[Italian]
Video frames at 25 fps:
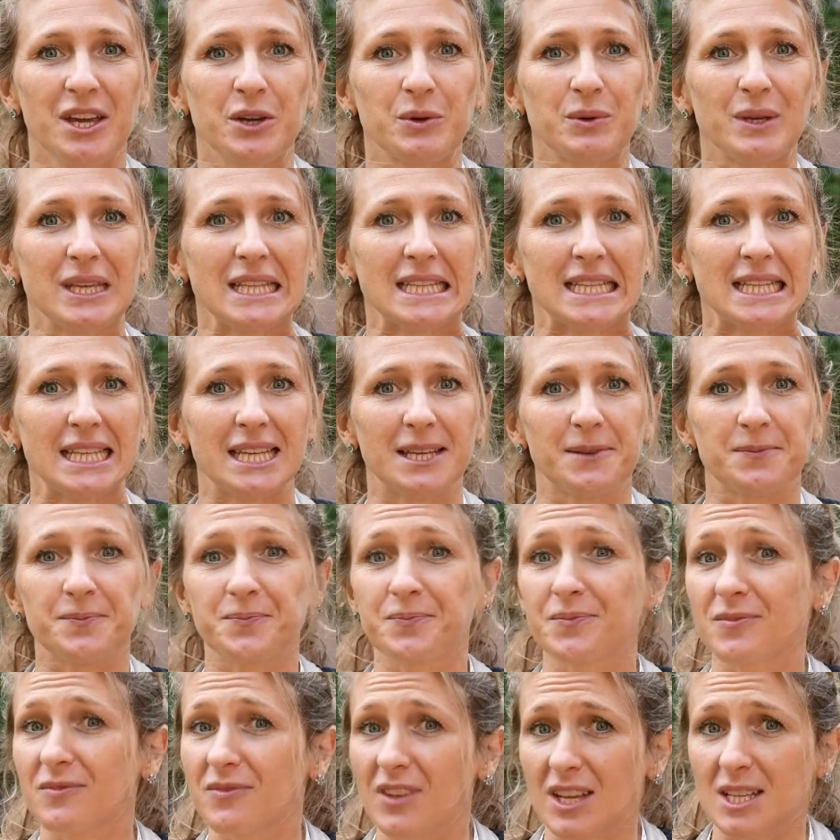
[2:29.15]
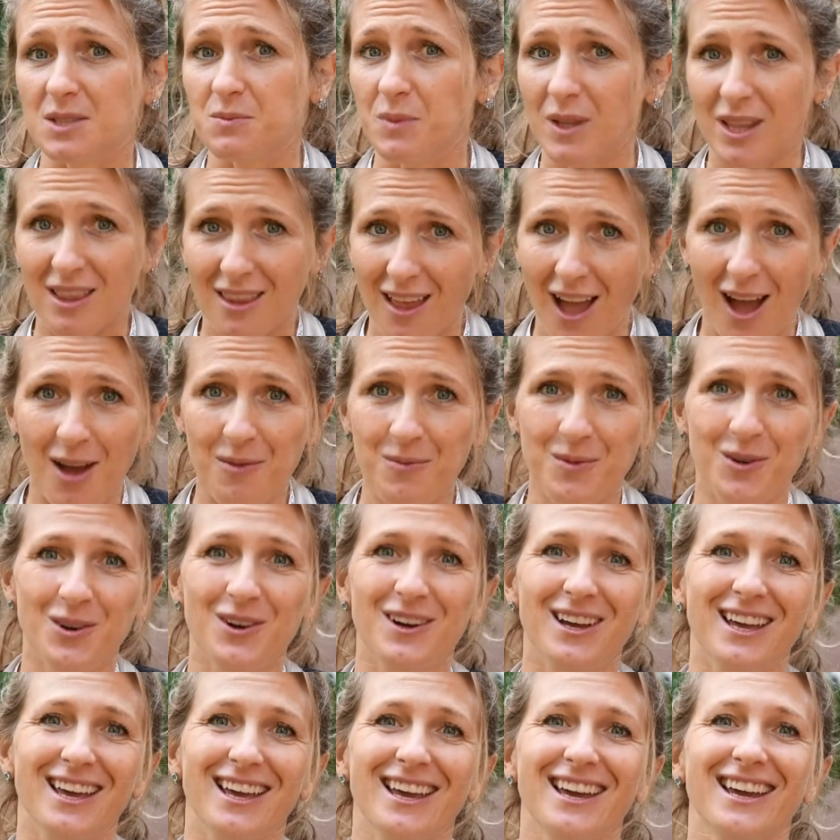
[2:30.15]
Quindi vi
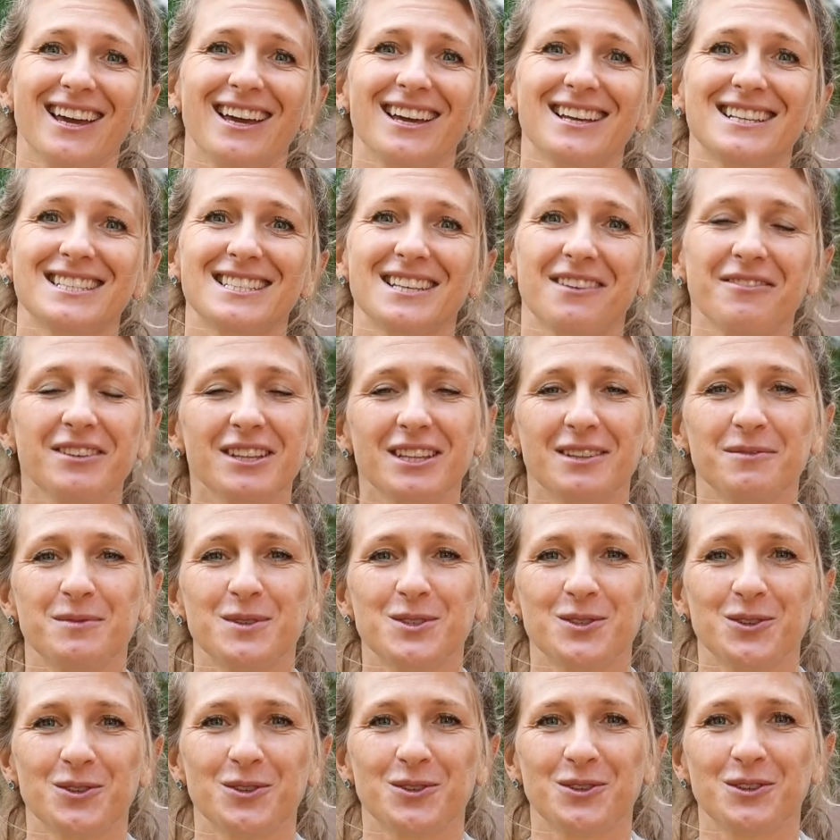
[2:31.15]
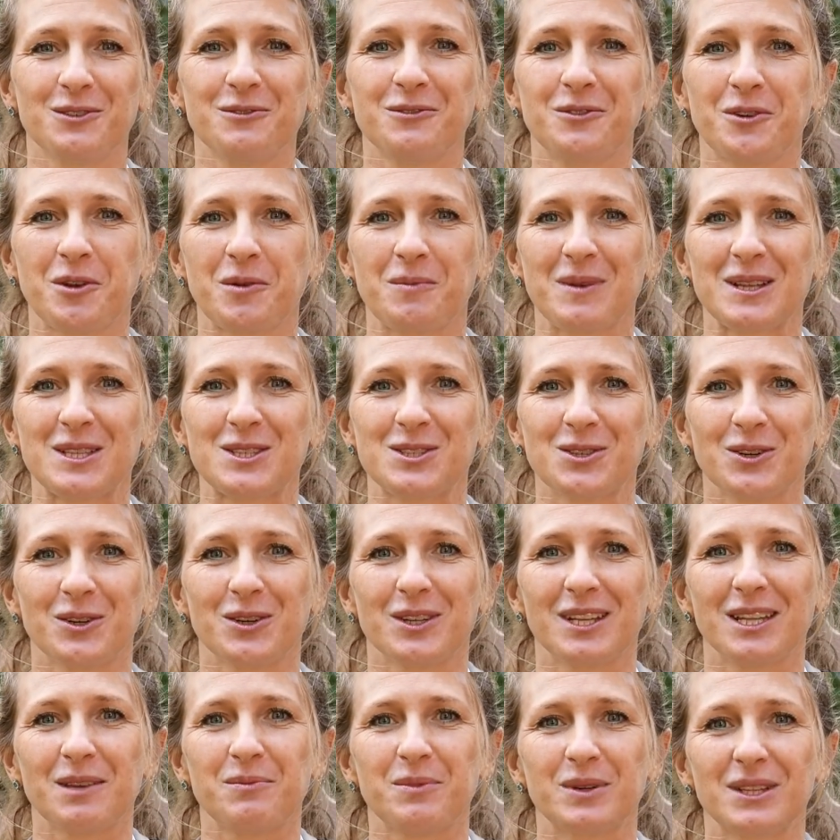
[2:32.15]
aspettiamo, eh, se avete bisogno di
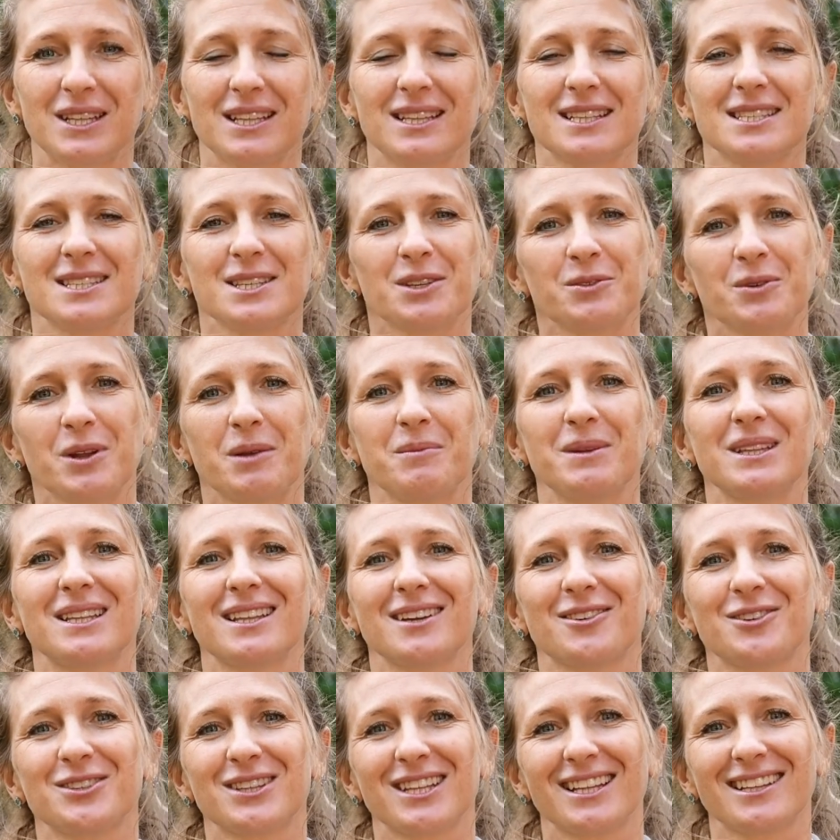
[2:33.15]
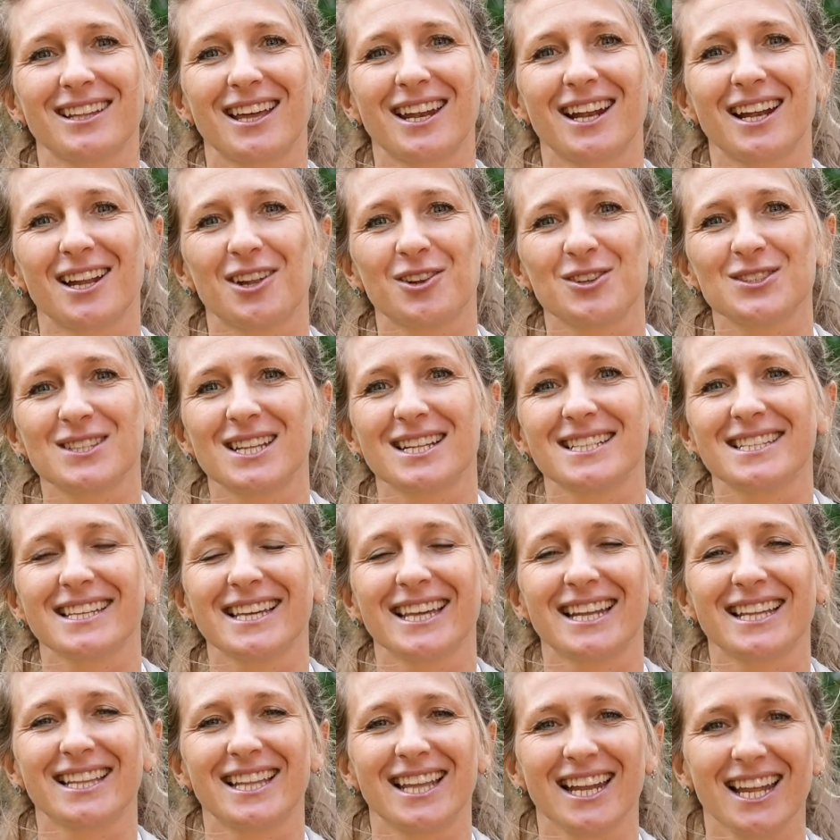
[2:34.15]
informazioni potete sicuramente contattare la nostra
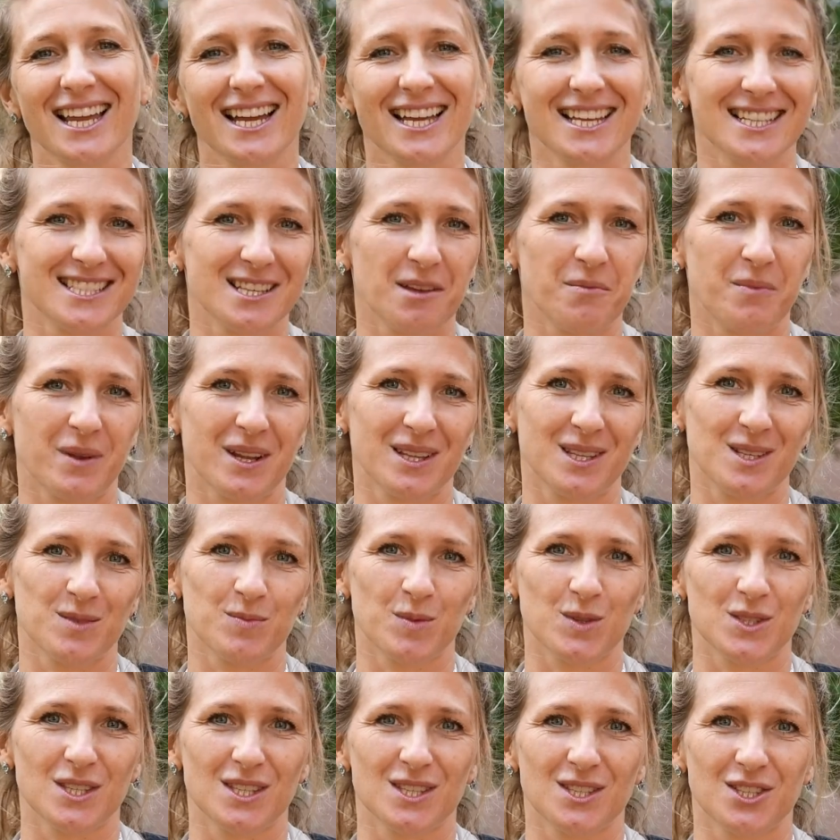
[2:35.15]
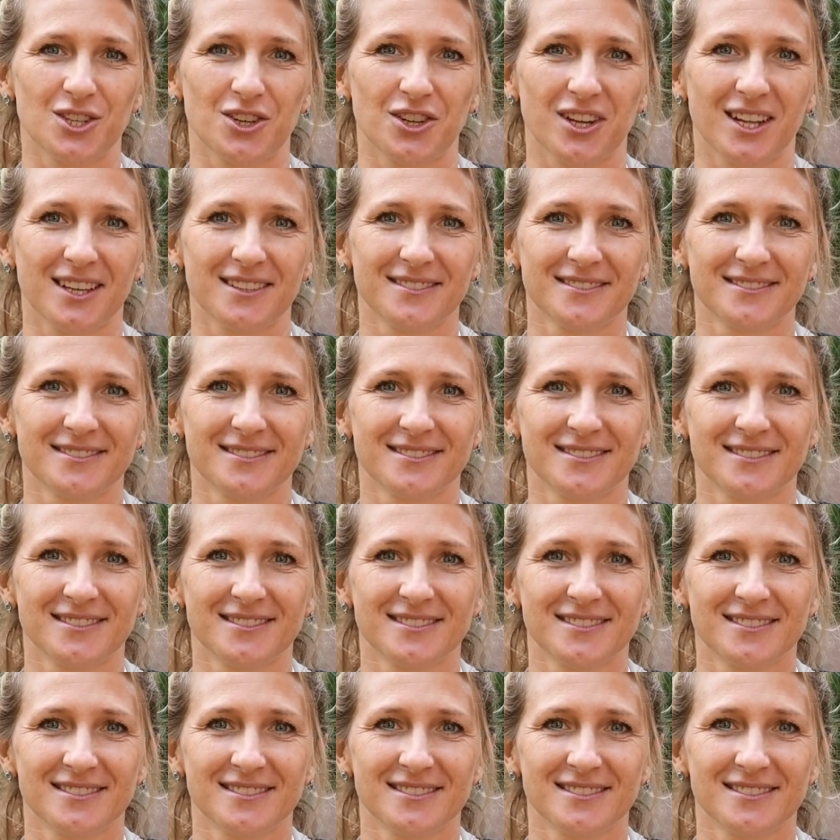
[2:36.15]
segreteria che è sempre a disposizione.